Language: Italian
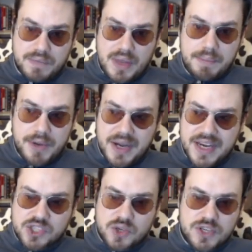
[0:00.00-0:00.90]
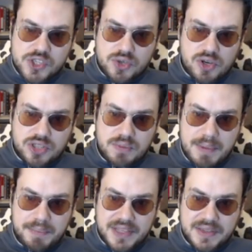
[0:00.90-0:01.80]
Per il resto ho visto
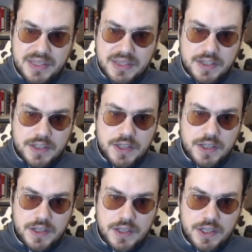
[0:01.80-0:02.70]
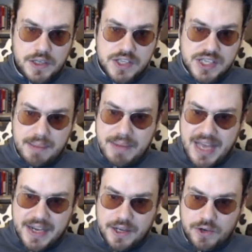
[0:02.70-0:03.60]
un'ottima partita di, di
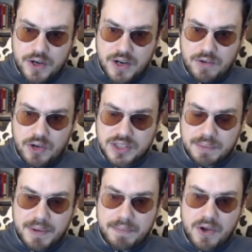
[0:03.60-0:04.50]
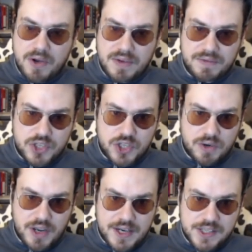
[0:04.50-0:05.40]
Scamacca, ancora una volta, per poco va
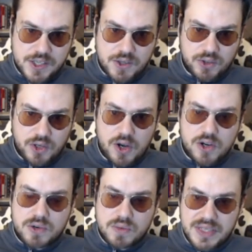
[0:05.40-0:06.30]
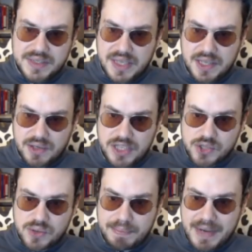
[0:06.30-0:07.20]
vicino anche al secondo gol con quel tiro lì
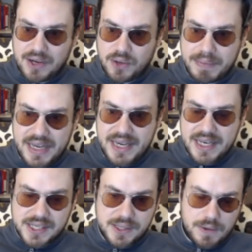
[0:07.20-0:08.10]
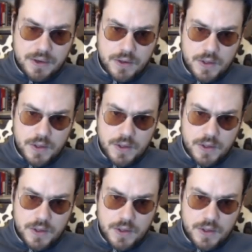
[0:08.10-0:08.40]
sul palo bellissimo.